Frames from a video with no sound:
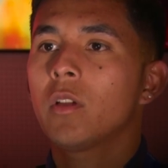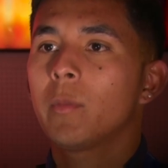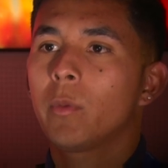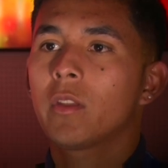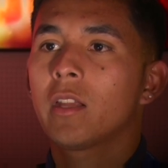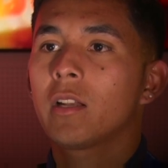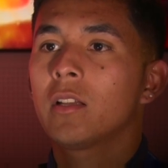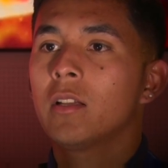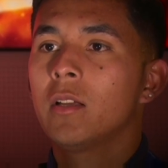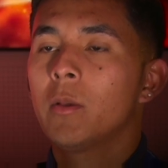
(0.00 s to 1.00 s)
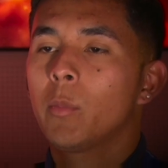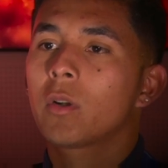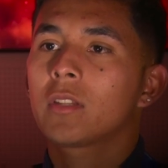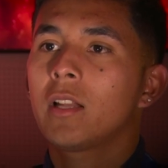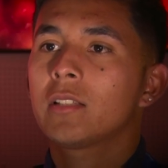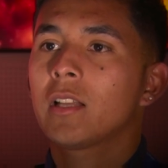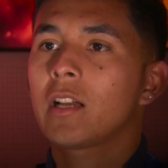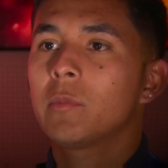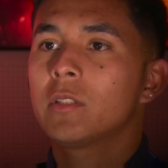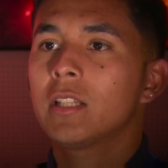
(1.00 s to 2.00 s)
el poder portar esta
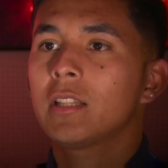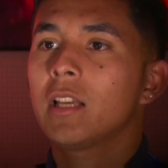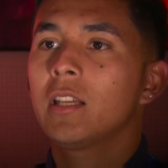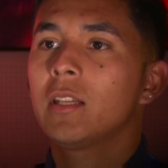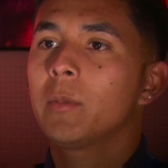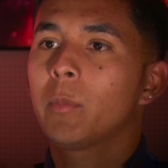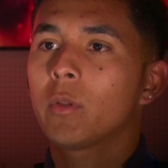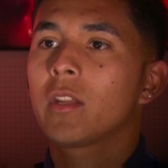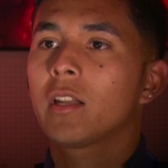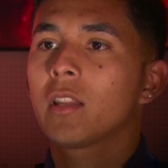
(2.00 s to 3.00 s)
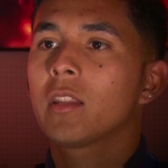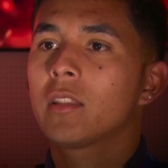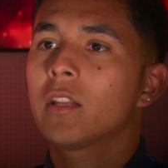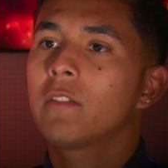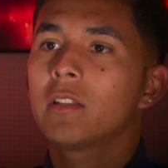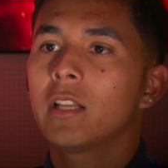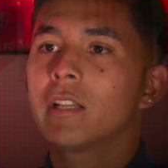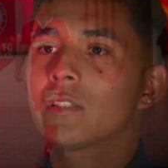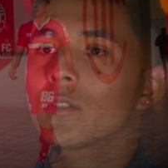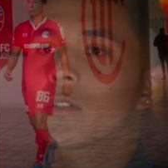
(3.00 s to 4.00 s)
camiseta y poder defender estos